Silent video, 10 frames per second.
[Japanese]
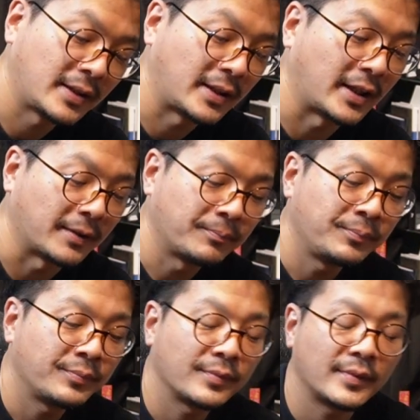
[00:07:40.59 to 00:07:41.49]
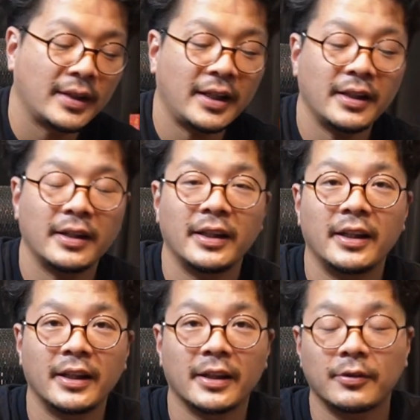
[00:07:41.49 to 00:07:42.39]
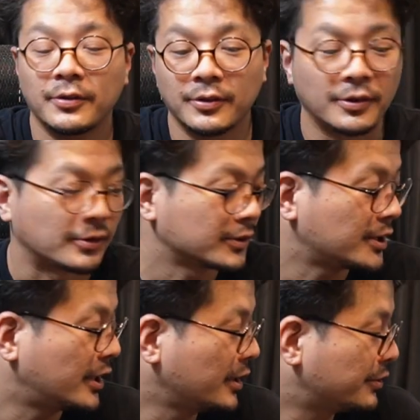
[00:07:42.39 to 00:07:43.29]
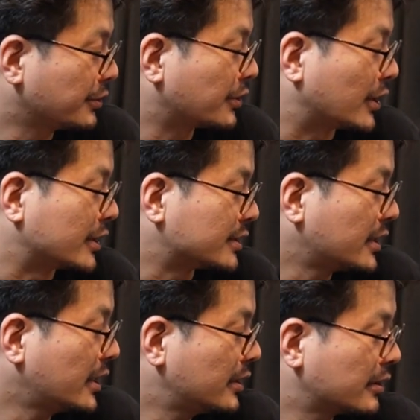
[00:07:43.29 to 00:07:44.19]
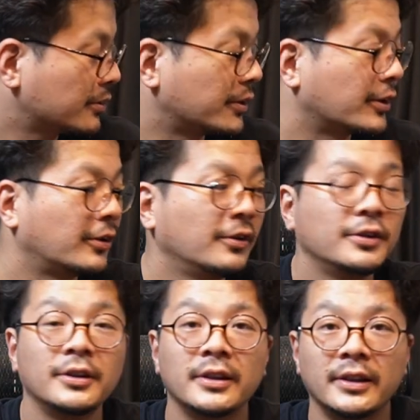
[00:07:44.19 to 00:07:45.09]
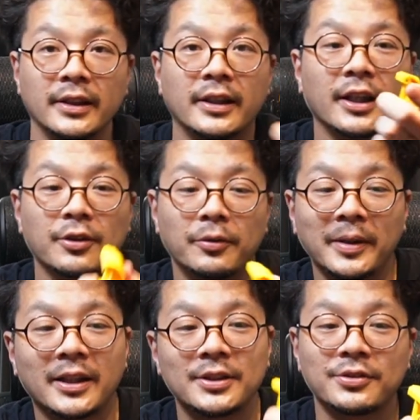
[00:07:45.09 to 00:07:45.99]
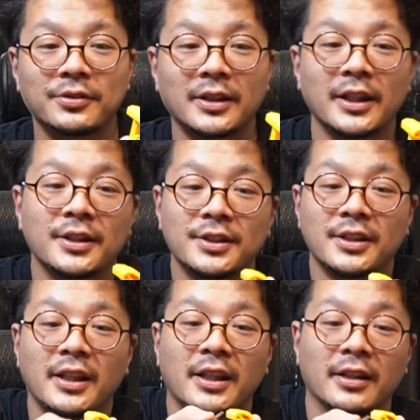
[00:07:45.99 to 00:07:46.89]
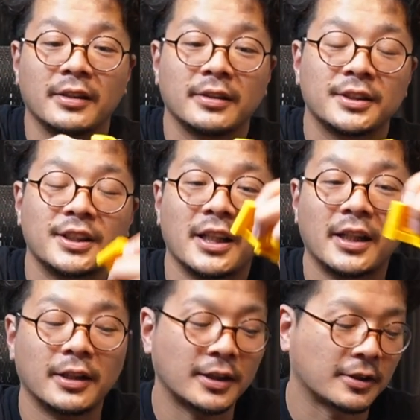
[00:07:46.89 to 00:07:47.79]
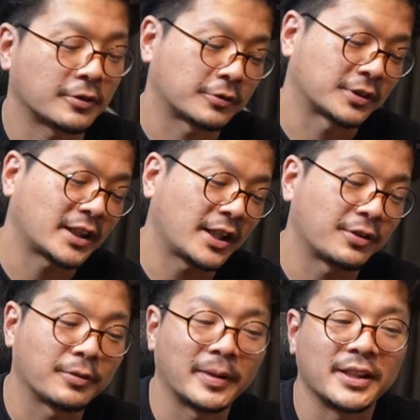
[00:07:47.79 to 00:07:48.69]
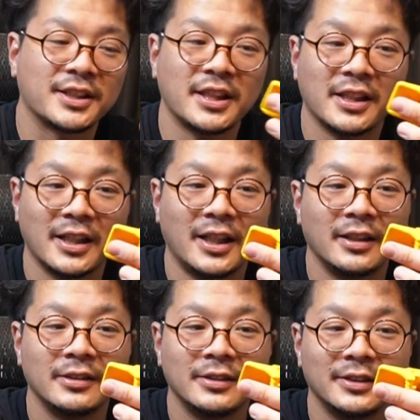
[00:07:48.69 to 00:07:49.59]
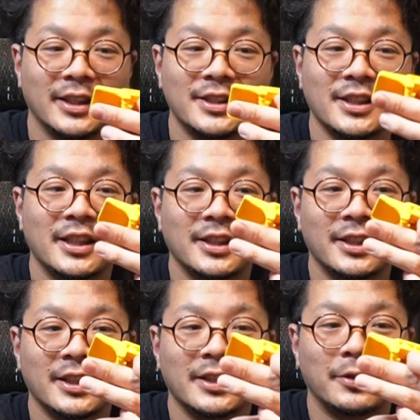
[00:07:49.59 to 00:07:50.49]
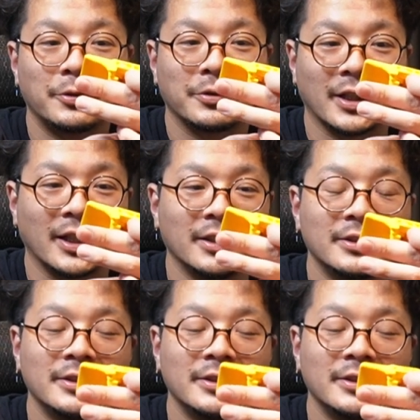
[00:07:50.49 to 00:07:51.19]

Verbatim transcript: はいで、えー、今度入れる時はですねこれを一回止めた状態にして下からだからこうサイドの場合下からネジ穴だった方から